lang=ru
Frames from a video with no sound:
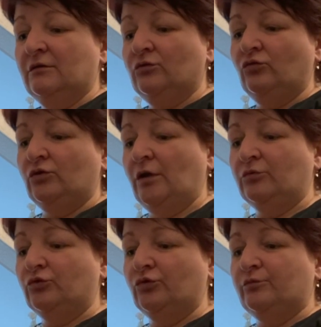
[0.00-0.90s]
то к нам
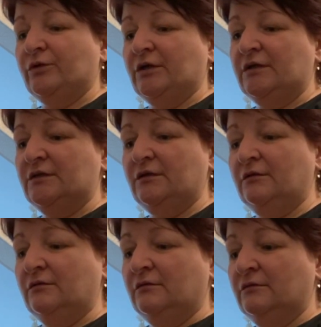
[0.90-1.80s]
кто-нибудь
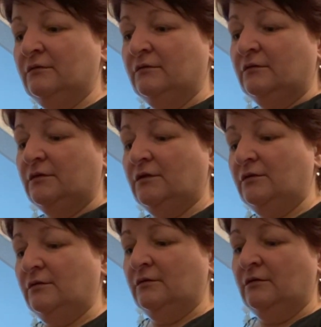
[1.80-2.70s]
приходил, да,
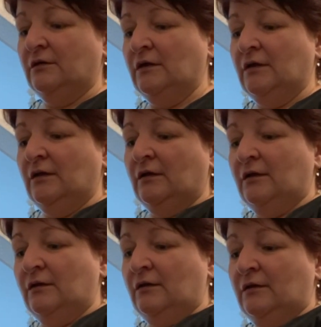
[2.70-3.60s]

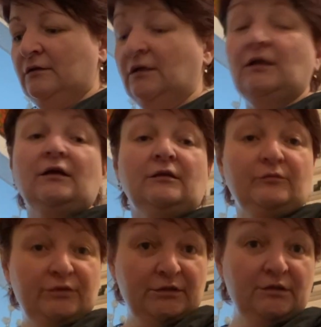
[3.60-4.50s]
тогда к нам
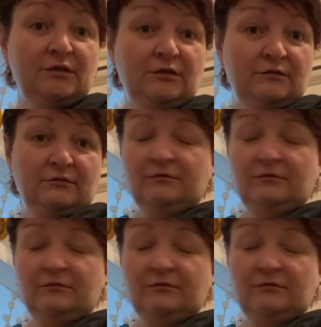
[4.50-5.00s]
приходили,